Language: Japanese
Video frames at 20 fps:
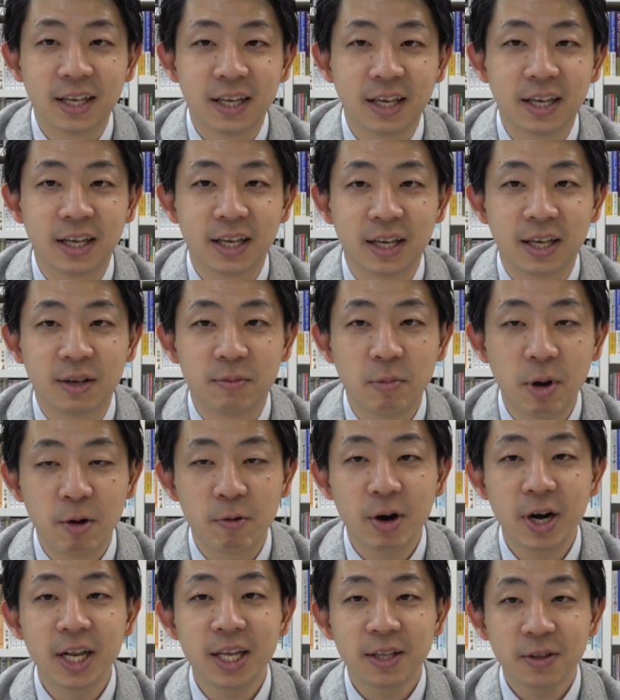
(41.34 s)
えー、まあ
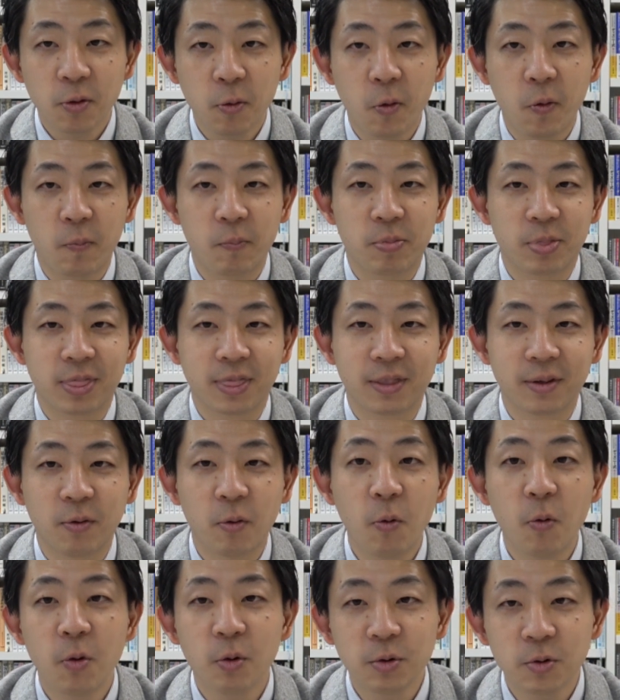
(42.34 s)
割と
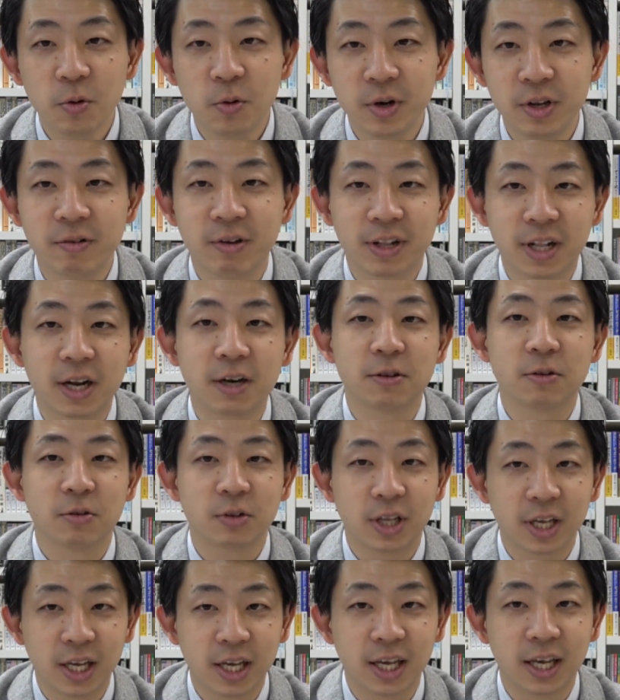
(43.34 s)
王道にはなる
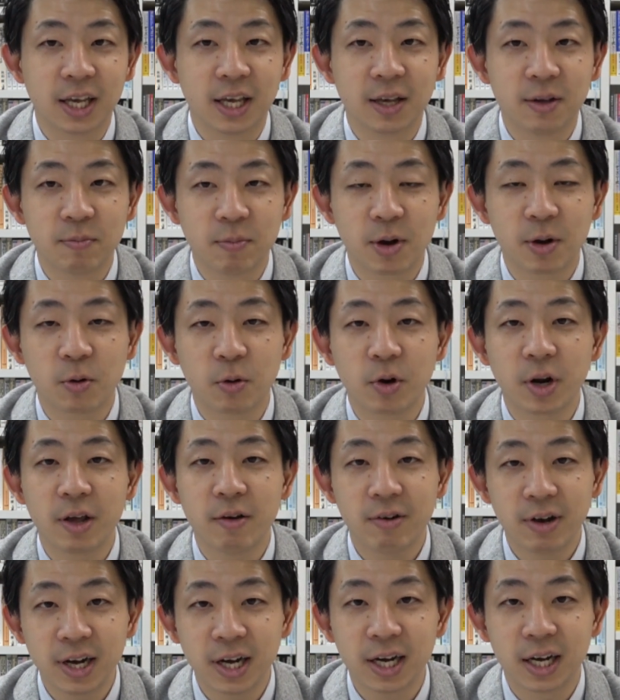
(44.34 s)
ので、まあ、これ
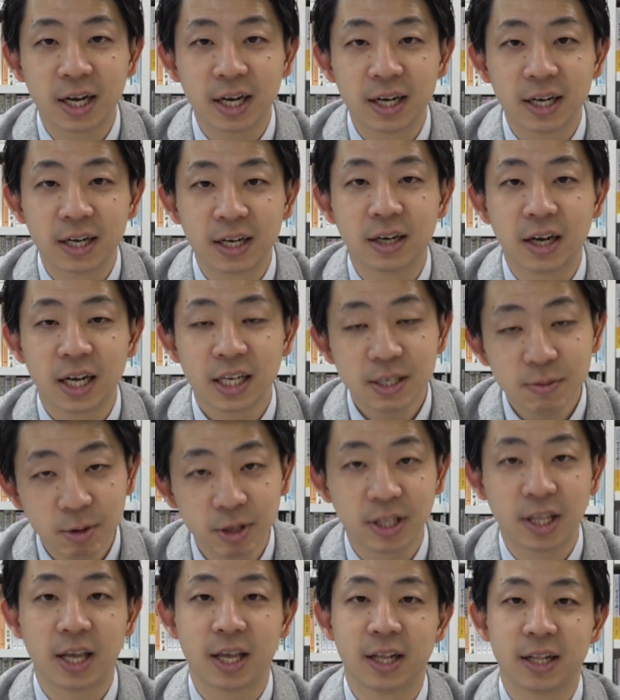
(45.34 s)
は初
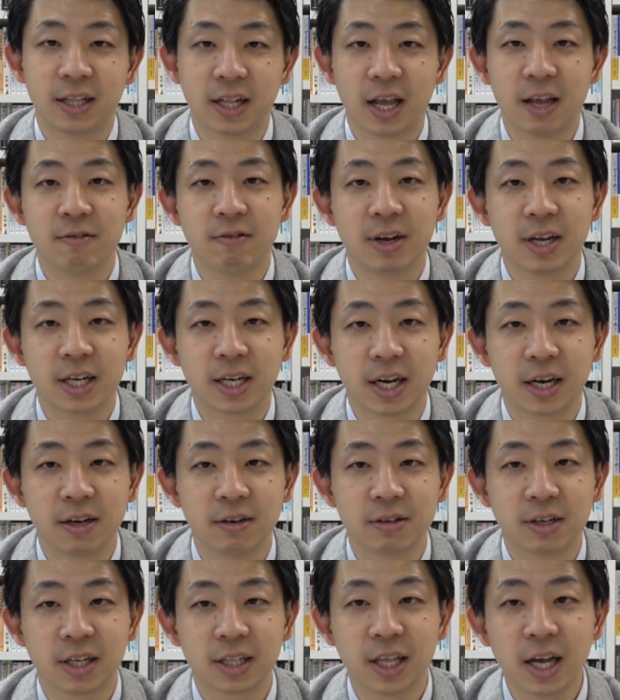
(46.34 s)
めて台湾行かれ
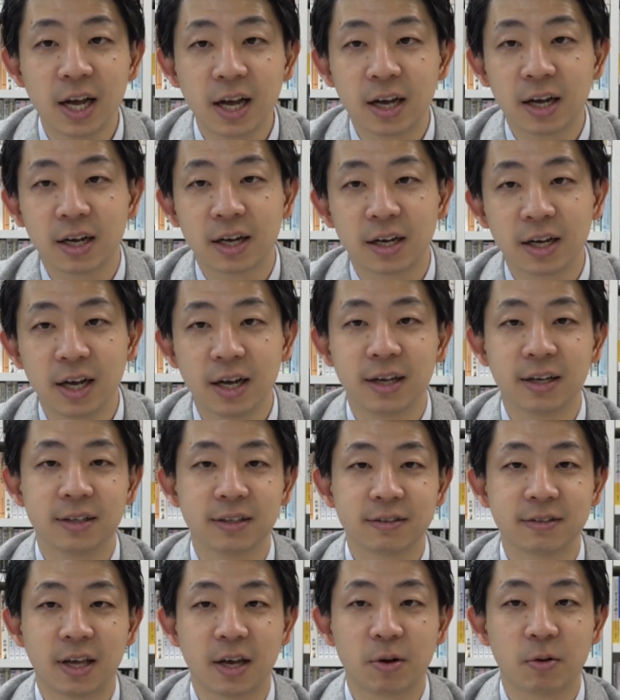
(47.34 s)
る方が
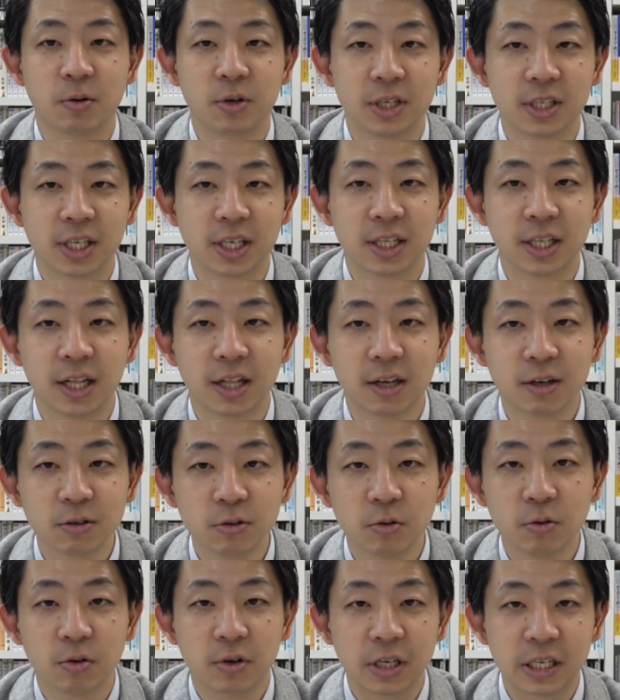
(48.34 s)
参考にしていただく
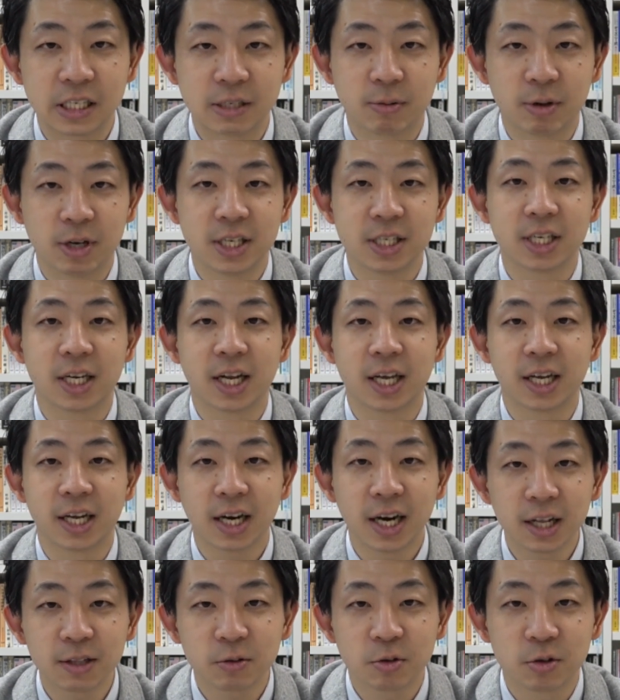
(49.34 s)
と一番いいんじゃない
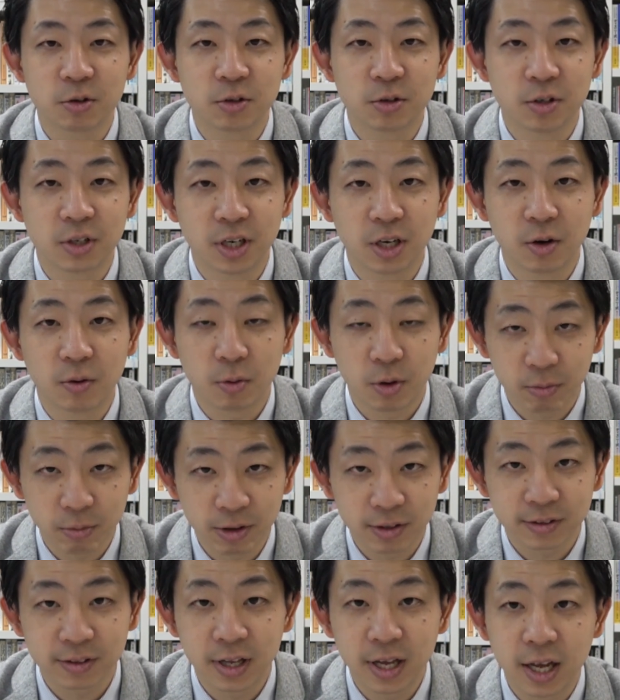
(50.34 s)
かなというふうに思い
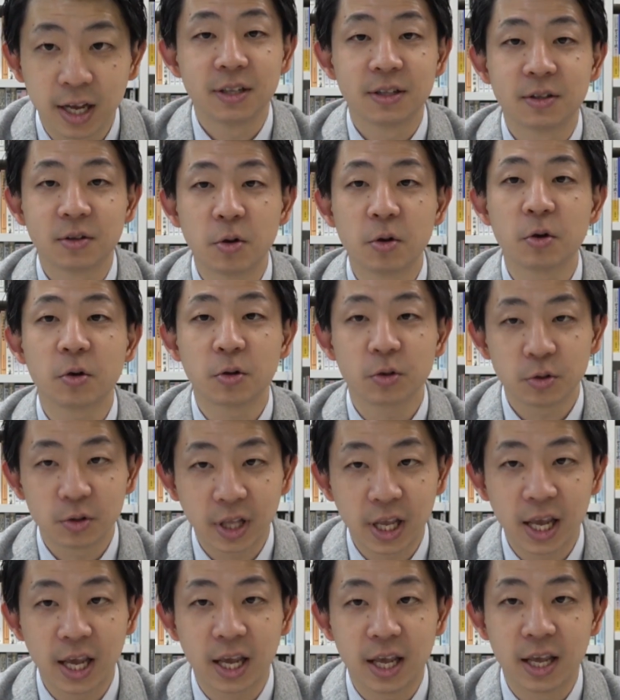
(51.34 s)
ます。ということ
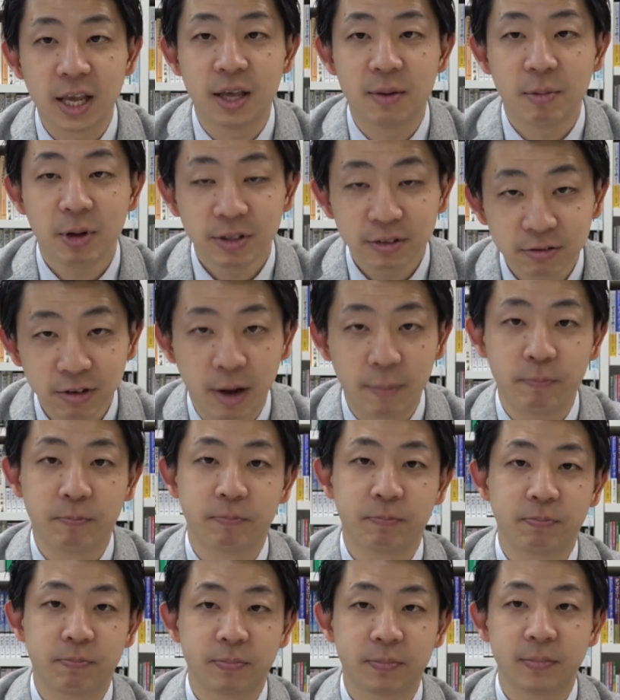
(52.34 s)
で、まずは、
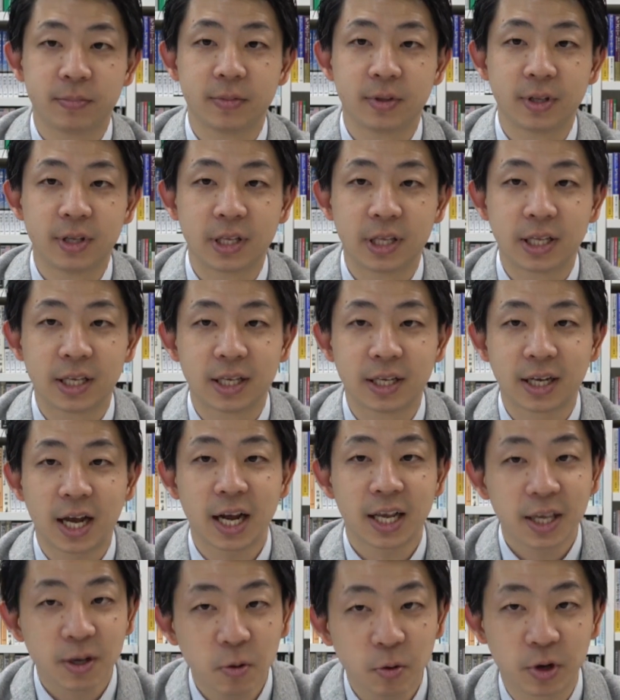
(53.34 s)

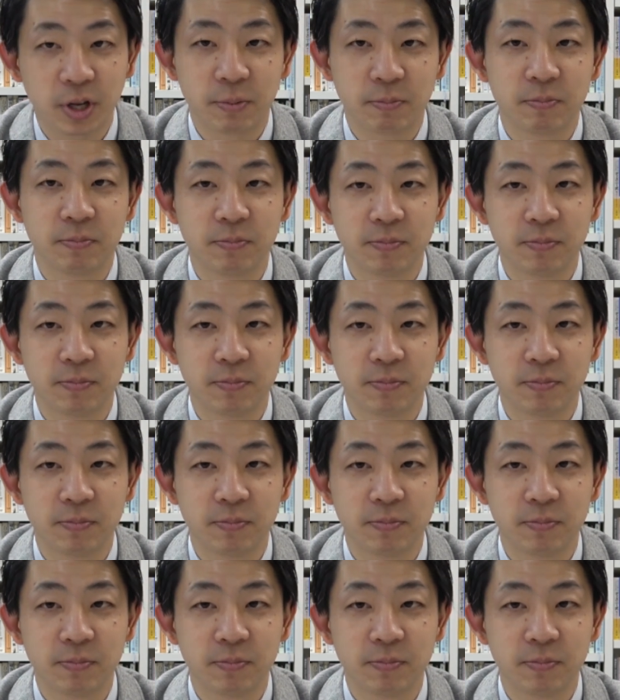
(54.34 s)
かき氷。